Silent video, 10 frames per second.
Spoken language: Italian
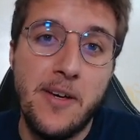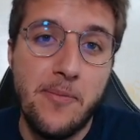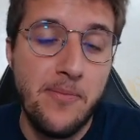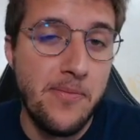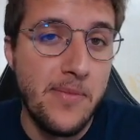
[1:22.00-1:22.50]

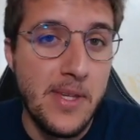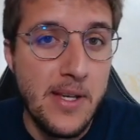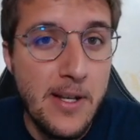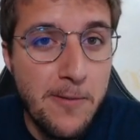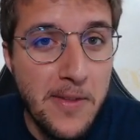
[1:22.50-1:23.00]
um,
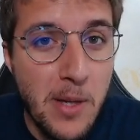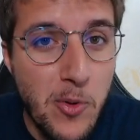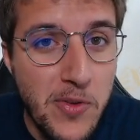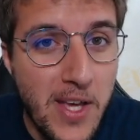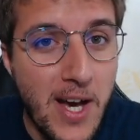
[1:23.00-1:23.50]
il
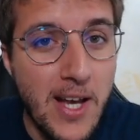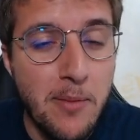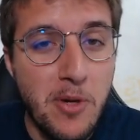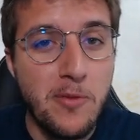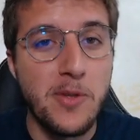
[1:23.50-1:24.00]
Fantamondiale,
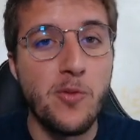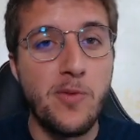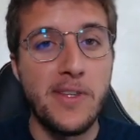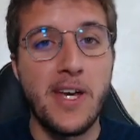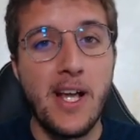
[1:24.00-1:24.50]
abbiamo fatto un
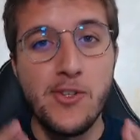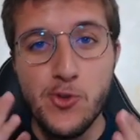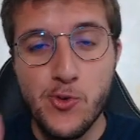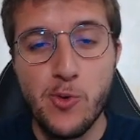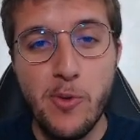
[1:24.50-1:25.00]

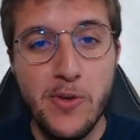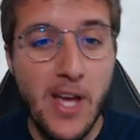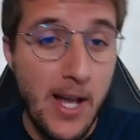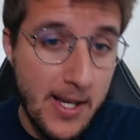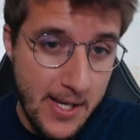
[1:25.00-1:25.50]
Fantacalcio sul
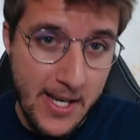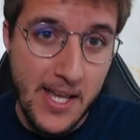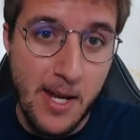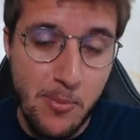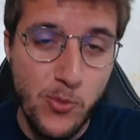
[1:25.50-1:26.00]
Mondiale, che
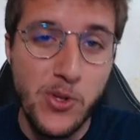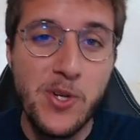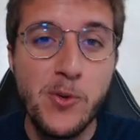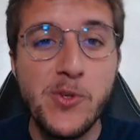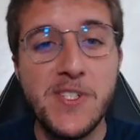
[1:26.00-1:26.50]
era appunto in
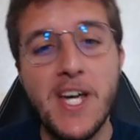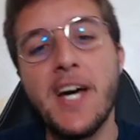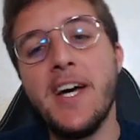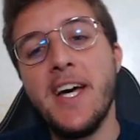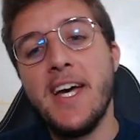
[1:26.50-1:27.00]
Russia,